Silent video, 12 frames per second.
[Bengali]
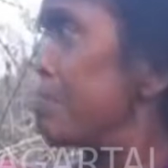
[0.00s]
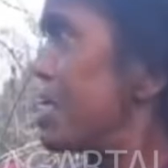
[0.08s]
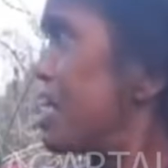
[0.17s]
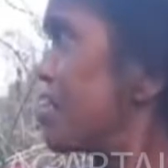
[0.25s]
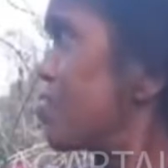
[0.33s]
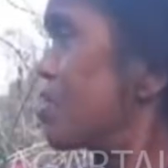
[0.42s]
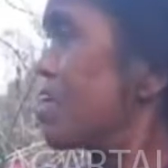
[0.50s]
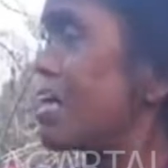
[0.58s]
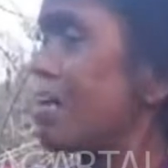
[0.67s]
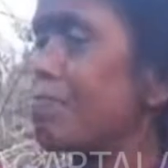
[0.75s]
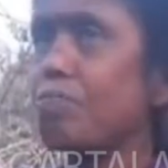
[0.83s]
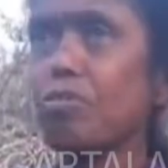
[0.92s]
আমি আয়া দৌড়িয়া
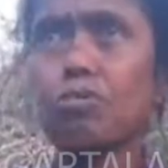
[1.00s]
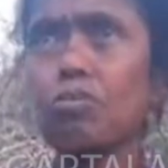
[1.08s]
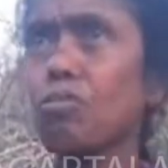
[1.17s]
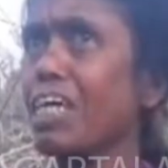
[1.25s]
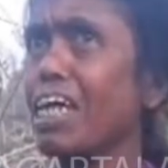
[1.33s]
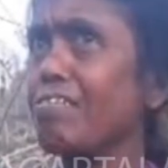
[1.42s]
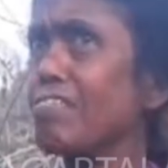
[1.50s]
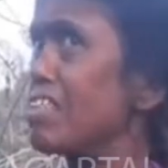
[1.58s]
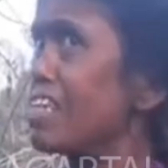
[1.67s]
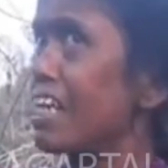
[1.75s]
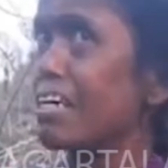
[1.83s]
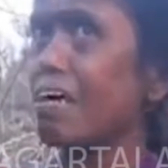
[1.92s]
কাপড় লইয়া আইছি
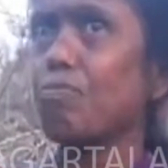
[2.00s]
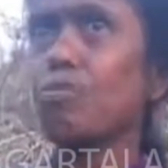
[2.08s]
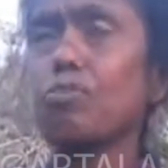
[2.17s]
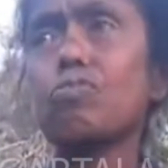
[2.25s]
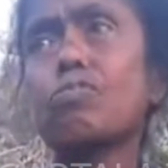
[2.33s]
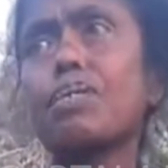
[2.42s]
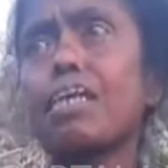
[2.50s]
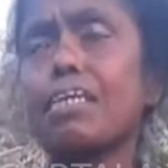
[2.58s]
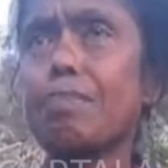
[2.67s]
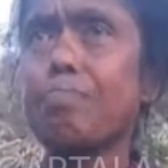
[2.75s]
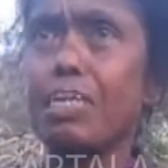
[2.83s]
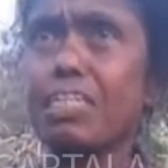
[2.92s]
না তাইর কাপড় এখন লইয়া
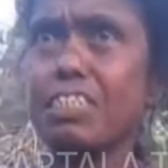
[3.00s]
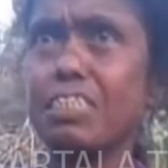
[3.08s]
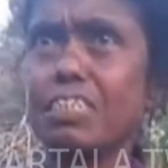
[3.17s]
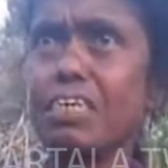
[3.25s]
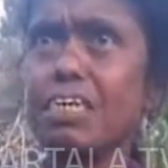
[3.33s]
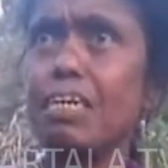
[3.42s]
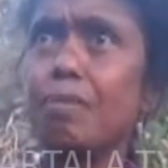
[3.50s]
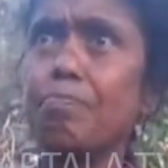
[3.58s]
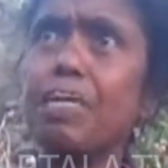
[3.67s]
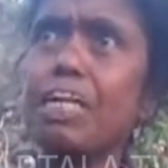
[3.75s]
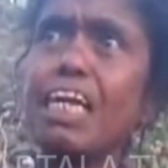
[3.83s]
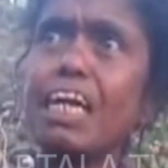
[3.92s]
গিয়া মেলছি
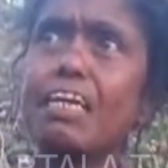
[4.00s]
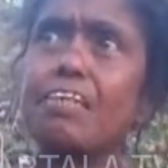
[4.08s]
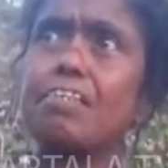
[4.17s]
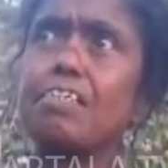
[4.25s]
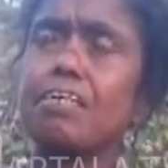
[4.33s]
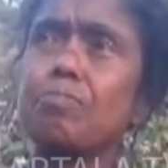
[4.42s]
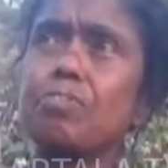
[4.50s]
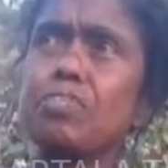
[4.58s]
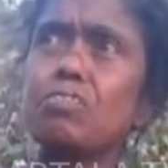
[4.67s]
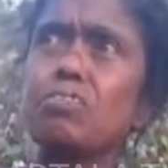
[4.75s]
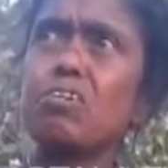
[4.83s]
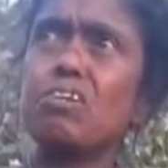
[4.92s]
মেলিয়া আমি
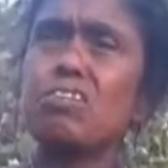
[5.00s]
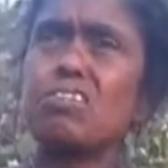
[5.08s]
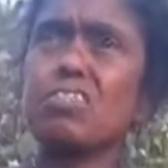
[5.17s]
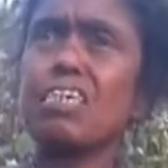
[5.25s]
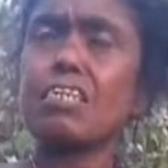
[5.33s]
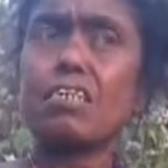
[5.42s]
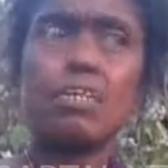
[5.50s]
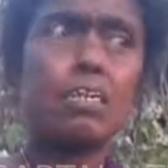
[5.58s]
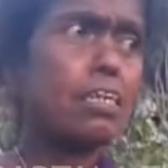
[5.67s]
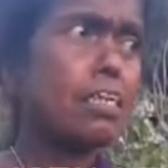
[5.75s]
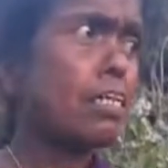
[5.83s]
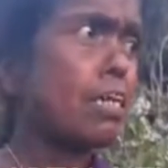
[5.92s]
কই দূর তাই
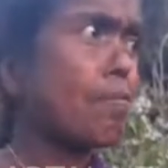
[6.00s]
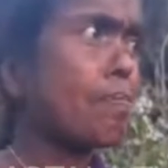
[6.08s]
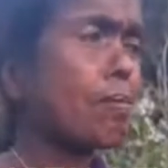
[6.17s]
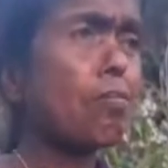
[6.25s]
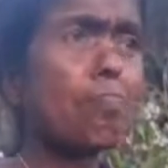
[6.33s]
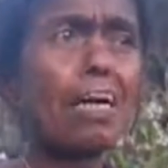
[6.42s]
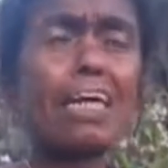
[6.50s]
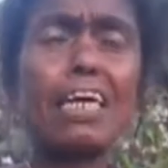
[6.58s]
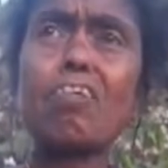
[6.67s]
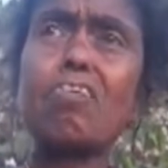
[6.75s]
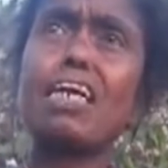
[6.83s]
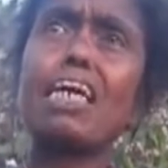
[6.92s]
আবার কর মা
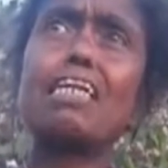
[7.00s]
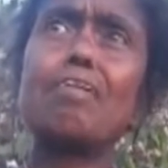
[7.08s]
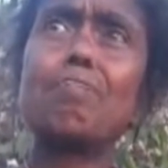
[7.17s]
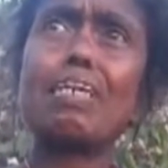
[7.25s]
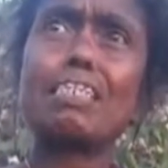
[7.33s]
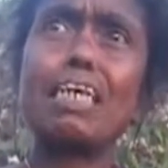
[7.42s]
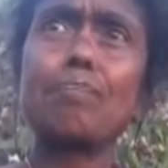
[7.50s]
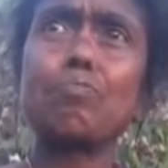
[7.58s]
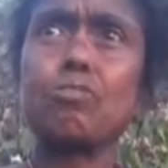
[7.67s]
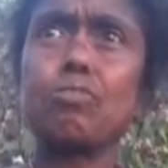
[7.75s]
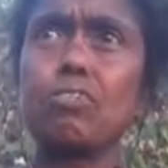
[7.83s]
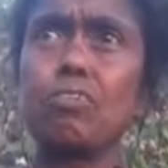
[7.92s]
একলগে আইলে ভাত
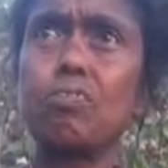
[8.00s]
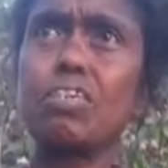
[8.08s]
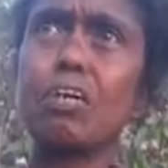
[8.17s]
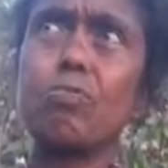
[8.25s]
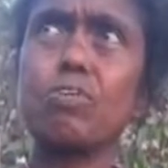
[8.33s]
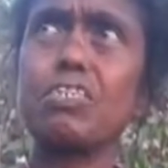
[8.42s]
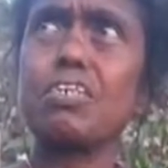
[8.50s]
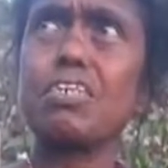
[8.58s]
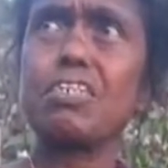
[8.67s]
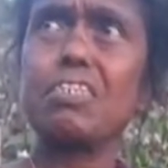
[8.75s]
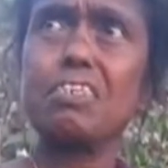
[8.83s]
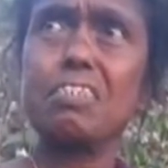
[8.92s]
খাইমু ওটাও কইছে
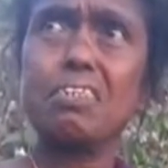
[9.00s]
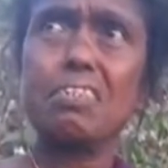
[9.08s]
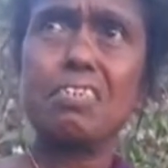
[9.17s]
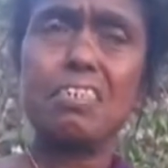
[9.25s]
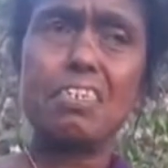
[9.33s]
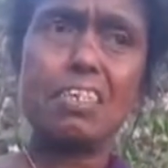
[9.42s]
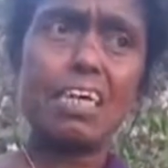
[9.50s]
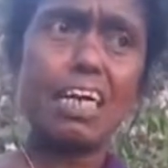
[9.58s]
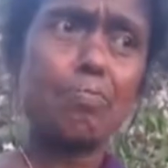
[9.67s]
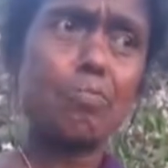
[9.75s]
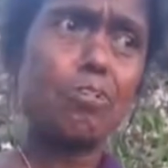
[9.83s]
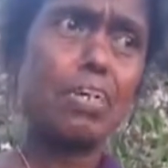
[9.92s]

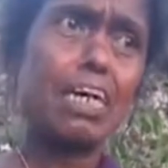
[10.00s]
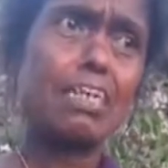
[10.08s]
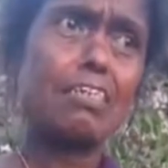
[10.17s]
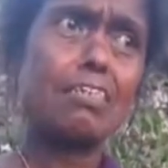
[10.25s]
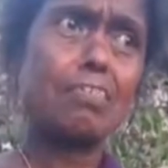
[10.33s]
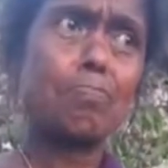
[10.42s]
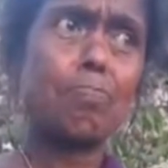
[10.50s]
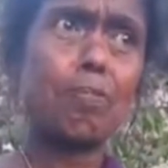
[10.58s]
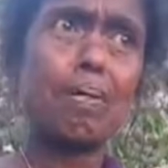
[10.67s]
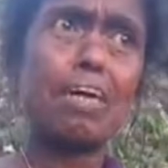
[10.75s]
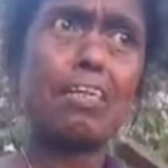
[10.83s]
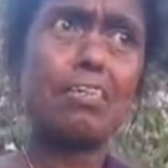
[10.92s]
খাইমু কই আর
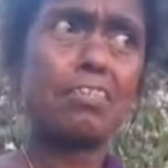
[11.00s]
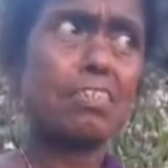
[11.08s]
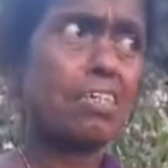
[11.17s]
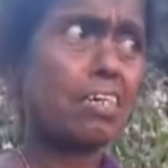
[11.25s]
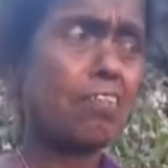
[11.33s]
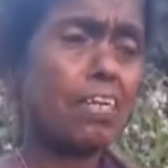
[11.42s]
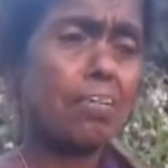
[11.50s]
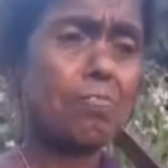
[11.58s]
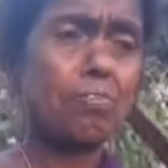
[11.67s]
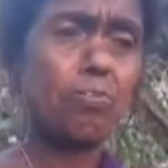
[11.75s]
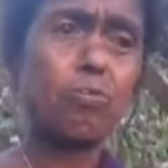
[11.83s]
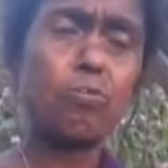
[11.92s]
বাবা একলগে
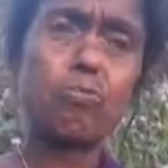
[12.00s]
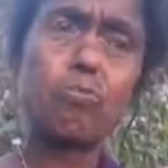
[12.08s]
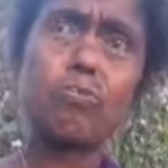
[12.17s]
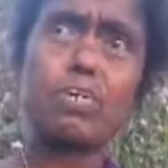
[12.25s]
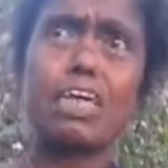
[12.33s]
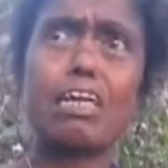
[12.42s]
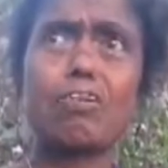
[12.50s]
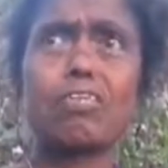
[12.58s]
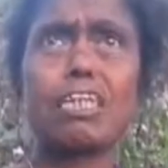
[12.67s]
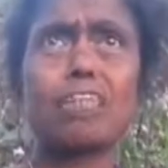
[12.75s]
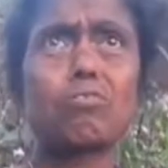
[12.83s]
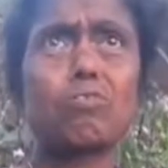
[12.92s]
খাবে ও গেল
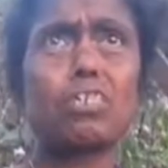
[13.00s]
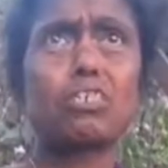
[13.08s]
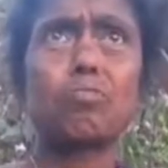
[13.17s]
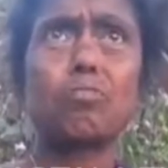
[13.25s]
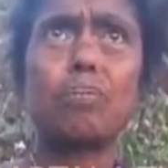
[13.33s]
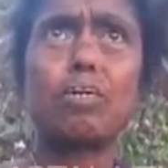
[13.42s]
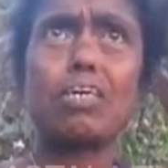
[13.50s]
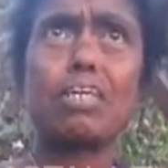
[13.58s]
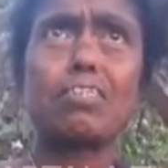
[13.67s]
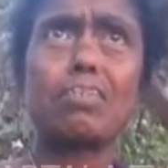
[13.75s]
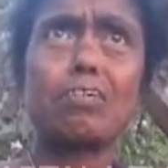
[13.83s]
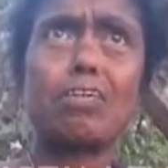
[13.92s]
তার দুইটার সময় বারো
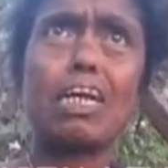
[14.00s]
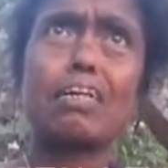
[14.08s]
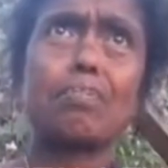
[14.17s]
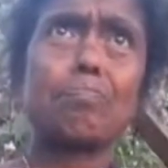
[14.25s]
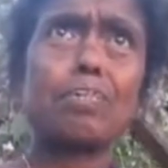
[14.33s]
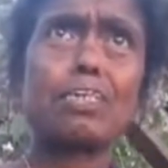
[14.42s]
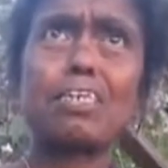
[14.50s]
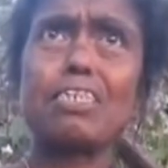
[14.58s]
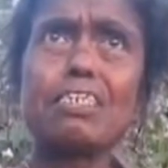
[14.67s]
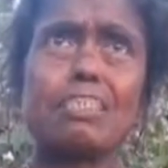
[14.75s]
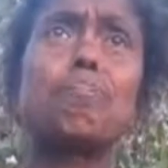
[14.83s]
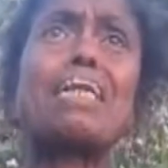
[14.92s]
আর আমার
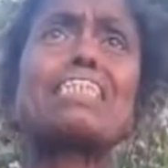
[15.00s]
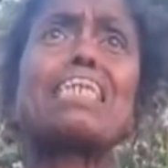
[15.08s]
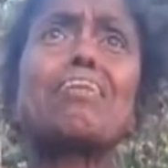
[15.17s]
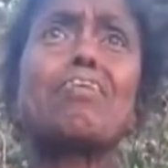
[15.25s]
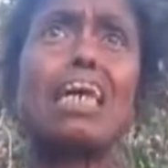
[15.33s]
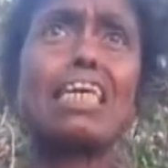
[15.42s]
বাজারও